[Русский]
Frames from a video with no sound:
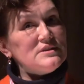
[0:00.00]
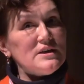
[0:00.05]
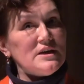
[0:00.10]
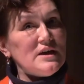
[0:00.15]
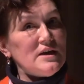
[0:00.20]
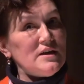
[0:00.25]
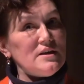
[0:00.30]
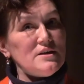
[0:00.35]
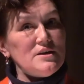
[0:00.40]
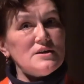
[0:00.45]

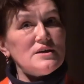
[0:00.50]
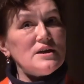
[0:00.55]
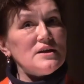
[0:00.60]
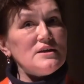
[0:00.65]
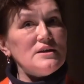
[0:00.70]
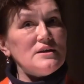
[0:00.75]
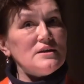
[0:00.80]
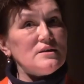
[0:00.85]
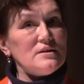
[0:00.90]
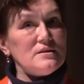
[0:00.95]
зная
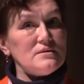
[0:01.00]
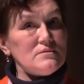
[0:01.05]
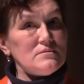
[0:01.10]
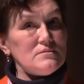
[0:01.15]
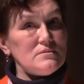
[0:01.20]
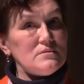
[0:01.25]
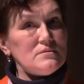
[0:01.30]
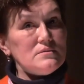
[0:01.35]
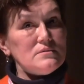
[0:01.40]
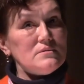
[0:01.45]
никаких
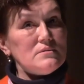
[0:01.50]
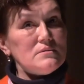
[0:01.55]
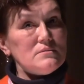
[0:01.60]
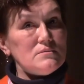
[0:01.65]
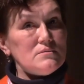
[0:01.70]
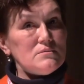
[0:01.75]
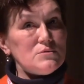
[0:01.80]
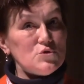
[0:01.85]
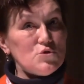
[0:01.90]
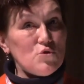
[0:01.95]
э,
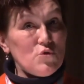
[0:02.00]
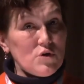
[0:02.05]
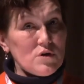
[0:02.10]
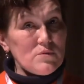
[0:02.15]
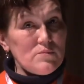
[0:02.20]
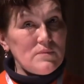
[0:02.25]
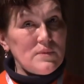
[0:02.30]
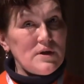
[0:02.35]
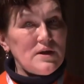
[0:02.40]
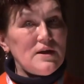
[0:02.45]

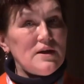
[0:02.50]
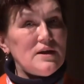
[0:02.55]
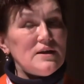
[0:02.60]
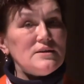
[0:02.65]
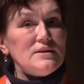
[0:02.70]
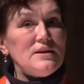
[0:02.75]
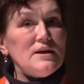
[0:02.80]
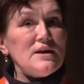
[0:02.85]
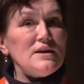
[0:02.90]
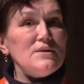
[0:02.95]
норм,
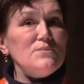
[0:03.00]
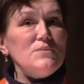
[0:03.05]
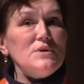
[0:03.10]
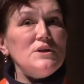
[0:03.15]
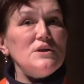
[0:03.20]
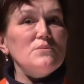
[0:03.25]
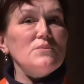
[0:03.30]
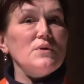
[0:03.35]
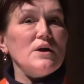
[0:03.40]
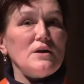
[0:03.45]
дали
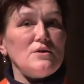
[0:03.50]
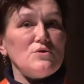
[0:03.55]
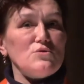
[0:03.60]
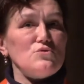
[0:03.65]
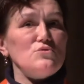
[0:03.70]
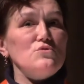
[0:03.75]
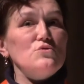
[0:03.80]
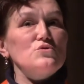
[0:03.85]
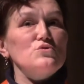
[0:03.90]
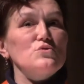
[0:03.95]
минимальную
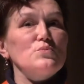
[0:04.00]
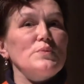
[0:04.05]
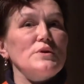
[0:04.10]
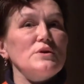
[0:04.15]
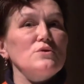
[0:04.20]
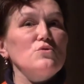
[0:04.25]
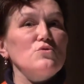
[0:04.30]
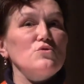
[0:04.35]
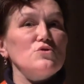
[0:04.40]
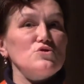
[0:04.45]
дозу
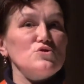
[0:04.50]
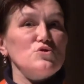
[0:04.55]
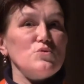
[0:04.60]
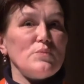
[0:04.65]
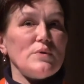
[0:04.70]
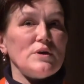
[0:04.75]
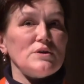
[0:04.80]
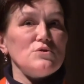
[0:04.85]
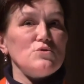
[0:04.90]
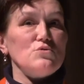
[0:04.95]
пригоршню
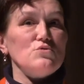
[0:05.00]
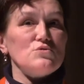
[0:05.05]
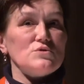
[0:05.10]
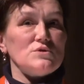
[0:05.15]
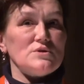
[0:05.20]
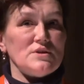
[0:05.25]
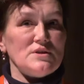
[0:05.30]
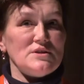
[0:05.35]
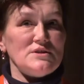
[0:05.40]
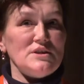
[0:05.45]
под
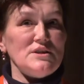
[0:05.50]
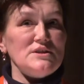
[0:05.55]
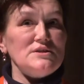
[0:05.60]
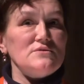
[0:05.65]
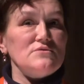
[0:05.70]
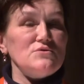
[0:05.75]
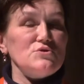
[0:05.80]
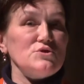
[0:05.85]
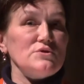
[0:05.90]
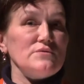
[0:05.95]
куст.
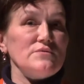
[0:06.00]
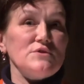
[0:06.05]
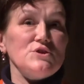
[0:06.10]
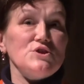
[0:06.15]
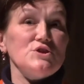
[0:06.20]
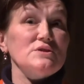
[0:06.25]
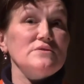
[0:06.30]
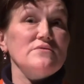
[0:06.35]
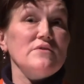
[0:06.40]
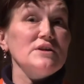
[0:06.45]
Действующие
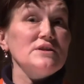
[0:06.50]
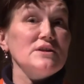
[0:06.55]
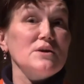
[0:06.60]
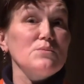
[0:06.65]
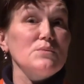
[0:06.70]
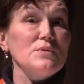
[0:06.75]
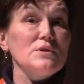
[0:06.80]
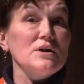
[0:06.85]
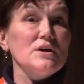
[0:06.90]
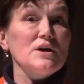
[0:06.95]
вещества
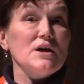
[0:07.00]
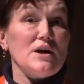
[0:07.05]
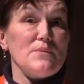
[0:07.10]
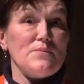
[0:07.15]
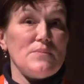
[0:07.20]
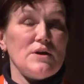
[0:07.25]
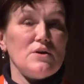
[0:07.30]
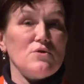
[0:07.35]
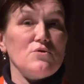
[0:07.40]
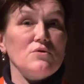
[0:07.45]
там было
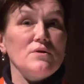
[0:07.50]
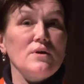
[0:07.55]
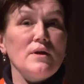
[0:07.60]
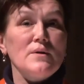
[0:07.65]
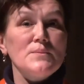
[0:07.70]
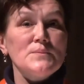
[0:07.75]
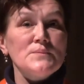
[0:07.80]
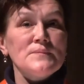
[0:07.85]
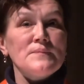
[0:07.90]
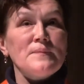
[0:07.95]
капельку.
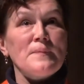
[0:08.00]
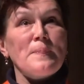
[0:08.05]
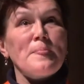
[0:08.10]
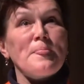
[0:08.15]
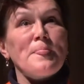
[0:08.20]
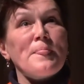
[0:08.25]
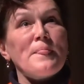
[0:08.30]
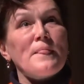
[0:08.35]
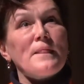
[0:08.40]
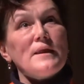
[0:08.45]

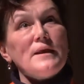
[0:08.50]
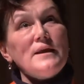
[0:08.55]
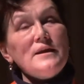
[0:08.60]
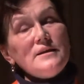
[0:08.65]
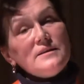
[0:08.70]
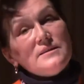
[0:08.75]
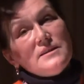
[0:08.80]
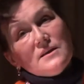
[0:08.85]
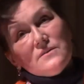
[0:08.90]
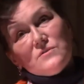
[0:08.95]

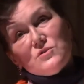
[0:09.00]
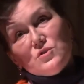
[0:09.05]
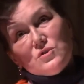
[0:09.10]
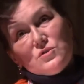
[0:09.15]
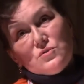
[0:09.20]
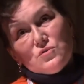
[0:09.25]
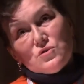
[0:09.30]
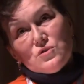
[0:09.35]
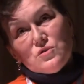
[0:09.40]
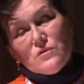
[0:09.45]
И так все
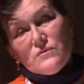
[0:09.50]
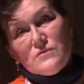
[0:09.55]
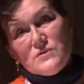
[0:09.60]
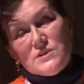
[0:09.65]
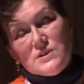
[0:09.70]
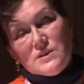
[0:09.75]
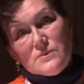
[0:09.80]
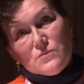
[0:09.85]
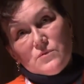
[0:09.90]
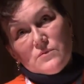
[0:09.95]
это ушло в
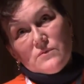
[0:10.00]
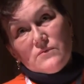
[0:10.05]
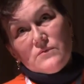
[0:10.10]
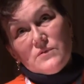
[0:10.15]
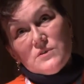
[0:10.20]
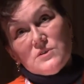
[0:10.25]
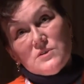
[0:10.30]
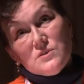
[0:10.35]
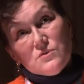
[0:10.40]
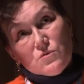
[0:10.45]
зиму.
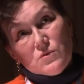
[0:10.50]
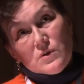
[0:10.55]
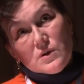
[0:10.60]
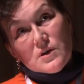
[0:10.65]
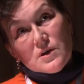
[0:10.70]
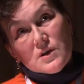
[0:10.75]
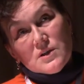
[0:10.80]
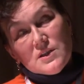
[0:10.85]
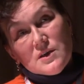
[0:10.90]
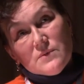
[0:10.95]
Весной,
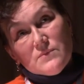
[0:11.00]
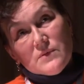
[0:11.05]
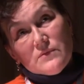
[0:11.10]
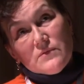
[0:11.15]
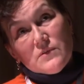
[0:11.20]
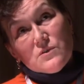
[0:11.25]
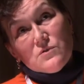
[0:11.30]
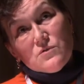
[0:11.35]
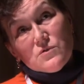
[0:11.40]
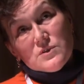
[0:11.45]
когда мы
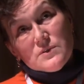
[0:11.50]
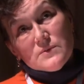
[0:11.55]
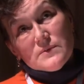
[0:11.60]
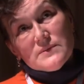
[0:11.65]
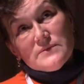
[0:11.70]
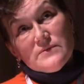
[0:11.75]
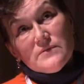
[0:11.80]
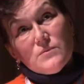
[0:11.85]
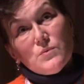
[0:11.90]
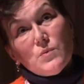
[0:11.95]
выходим к
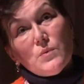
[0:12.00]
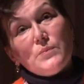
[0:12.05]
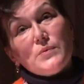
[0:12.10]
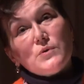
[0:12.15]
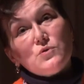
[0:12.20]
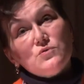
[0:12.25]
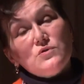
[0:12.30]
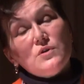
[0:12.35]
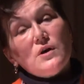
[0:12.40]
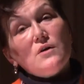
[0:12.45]
своему
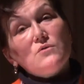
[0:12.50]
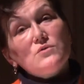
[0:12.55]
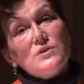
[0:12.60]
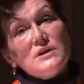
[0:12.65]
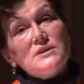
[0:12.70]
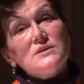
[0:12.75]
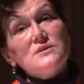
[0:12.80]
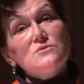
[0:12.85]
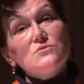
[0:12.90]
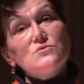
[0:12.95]
пруду, а у
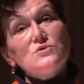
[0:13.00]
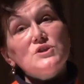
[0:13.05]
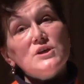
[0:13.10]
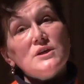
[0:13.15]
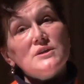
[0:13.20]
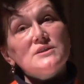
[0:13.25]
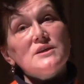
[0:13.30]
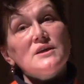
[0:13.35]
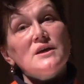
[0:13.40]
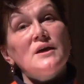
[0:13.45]
нас на
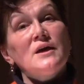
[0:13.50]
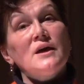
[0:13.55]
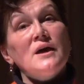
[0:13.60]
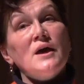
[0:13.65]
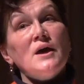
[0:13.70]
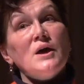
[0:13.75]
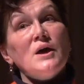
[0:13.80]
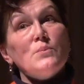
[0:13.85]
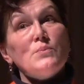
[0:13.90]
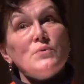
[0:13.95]
участке
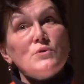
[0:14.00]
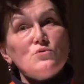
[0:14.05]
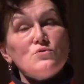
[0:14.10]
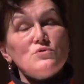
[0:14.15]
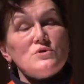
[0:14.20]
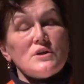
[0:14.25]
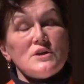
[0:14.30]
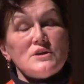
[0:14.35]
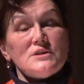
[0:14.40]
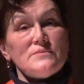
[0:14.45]

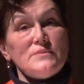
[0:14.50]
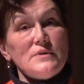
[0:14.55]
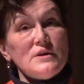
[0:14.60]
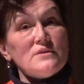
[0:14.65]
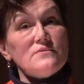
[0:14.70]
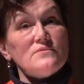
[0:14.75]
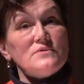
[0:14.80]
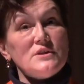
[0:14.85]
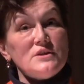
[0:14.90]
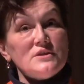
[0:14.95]
пруд
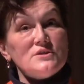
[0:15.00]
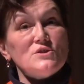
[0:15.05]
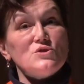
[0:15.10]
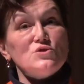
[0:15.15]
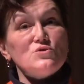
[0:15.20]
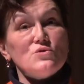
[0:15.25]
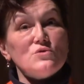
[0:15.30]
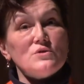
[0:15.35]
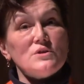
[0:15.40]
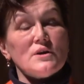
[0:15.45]
размером в 30
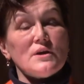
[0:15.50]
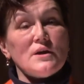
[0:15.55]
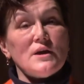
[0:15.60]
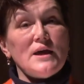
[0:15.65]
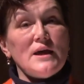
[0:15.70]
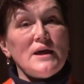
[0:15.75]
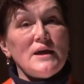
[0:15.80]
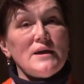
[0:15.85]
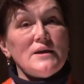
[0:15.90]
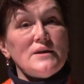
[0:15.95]
соток.
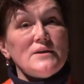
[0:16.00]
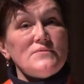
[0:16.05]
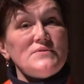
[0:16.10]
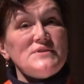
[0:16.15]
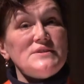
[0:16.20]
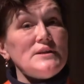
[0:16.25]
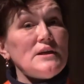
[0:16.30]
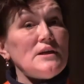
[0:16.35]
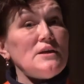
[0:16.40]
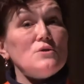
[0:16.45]

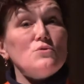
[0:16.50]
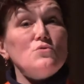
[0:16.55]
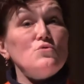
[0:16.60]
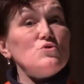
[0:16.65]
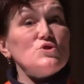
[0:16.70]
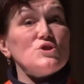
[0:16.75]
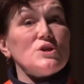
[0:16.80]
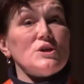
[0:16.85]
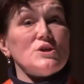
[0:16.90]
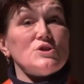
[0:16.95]
Все
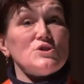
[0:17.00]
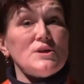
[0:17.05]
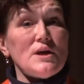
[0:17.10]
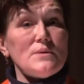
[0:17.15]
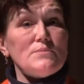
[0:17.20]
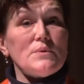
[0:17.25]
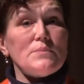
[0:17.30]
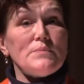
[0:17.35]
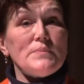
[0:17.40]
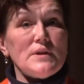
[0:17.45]
лягушки и
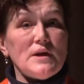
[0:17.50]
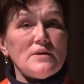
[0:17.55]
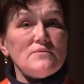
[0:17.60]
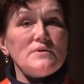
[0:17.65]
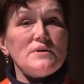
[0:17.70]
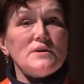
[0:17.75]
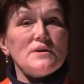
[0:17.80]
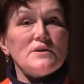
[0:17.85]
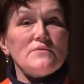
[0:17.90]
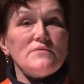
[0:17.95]
жабы
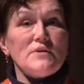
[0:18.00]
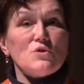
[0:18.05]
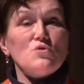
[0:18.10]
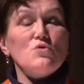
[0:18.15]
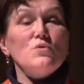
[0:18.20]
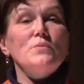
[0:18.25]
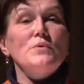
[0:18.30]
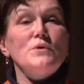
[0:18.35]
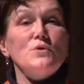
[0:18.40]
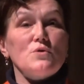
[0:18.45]
плавали
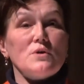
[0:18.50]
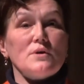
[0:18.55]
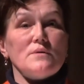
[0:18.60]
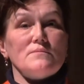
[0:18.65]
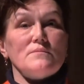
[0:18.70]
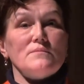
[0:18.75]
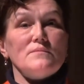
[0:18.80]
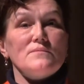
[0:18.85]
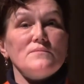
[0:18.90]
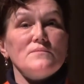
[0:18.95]
кверху
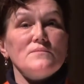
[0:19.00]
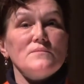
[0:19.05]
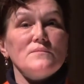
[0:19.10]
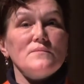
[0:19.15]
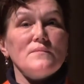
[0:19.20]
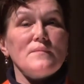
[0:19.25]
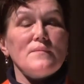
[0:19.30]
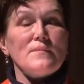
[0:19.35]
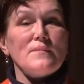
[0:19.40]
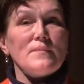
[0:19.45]
брюхом.
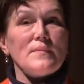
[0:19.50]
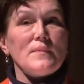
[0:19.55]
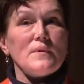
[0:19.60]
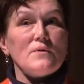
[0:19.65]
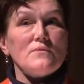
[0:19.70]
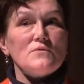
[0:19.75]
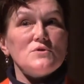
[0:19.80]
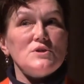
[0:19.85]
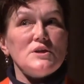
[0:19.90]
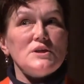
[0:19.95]

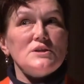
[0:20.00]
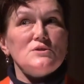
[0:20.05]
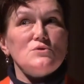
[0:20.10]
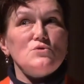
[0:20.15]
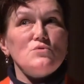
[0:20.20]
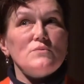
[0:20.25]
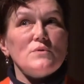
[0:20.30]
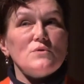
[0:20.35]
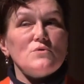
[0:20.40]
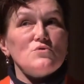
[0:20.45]
Вы знаете,
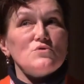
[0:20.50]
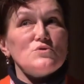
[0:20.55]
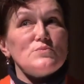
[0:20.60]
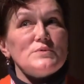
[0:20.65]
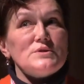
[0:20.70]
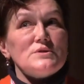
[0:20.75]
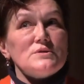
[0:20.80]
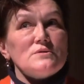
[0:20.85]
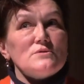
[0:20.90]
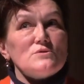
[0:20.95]
думаю,
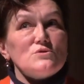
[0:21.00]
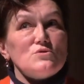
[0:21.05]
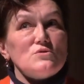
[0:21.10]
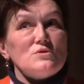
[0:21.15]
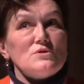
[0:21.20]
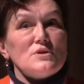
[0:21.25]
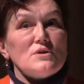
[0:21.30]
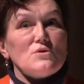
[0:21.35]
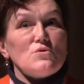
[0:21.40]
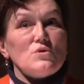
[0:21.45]
господи, что
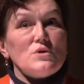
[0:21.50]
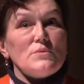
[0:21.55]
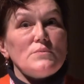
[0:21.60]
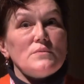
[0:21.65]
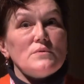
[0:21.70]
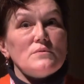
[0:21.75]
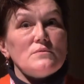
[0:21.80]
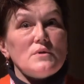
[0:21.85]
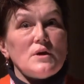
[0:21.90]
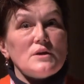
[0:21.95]
это такое?
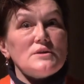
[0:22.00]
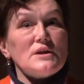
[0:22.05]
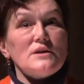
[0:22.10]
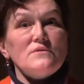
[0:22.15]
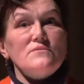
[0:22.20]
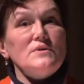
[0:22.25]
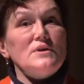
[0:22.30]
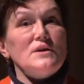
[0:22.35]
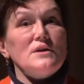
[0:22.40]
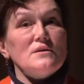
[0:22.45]

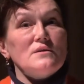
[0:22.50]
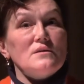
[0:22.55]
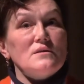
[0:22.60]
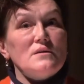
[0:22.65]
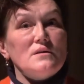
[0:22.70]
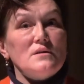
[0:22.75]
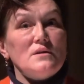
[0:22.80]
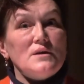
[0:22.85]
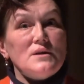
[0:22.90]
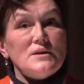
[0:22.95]
Отравили.
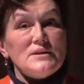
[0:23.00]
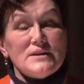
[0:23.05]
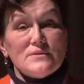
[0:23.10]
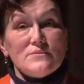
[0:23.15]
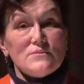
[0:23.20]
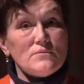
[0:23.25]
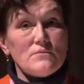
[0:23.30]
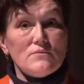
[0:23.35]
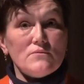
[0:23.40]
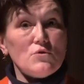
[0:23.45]

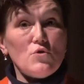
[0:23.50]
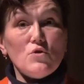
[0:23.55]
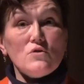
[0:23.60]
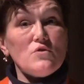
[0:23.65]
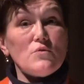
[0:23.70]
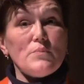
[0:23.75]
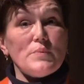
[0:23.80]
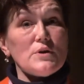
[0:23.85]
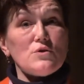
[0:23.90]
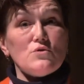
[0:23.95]
Там в
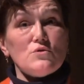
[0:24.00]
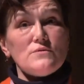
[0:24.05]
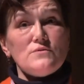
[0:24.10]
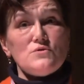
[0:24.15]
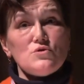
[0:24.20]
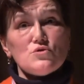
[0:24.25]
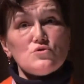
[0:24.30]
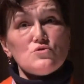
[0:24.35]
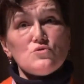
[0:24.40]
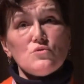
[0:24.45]
голову приходит
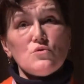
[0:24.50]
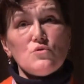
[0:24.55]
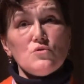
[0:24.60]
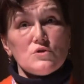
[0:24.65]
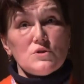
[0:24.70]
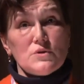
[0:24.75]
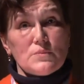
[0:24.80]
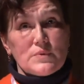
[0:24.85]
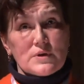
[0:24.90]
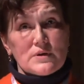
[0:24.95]
все, что
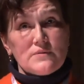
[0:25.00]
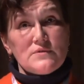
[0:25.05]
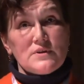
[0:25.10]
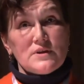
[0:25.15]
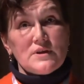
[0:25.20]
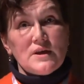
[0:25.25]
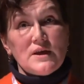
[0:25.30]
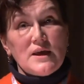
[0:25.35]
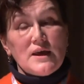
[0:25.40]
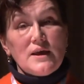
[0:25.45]
угодно,
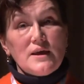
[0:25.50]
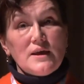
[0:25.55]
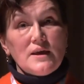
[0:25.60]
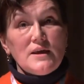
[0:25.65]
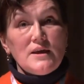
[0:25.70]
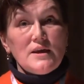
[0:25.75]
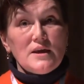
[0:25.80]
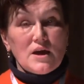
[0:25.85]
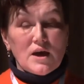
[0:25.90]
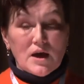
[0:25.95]
правда?
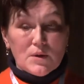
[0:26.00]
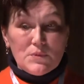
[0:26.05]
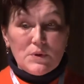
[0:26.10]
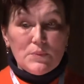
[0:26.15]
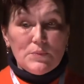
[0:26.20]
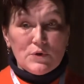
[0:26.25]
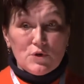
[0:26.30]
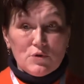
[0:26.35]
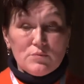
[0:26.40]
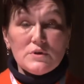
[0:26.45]
И, а
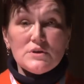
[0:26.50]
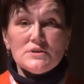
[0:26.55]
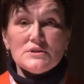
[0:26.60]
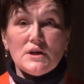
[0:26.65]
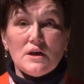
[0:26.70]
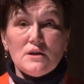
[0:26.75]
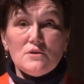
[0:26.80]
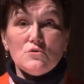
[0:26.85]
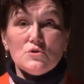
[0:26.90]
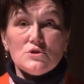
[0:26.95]
мы пьем из
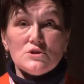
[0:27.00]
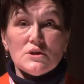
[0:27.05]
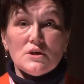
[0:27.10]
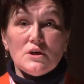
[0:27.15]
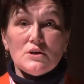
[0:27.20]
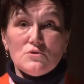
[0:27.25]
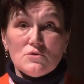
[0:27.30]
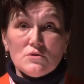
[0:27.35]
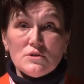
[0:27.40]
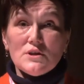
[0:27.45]
колодца,
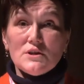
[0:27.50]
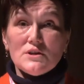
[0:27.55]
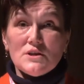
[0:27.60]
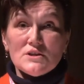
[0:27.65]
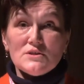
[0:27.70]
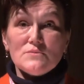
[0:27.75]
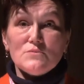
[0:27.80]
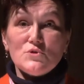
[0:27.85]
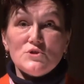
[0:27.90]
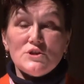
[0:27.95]
который на
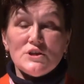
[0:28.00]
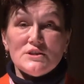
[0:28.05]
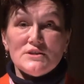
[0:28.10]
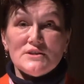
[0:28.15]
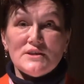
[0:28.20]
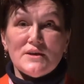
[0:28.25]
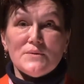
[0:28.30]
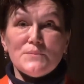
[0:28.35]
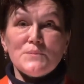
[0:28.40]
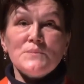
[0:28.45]
нашем
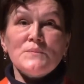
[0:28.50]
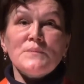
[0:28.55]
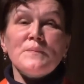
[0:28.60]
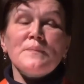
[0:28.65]
участке.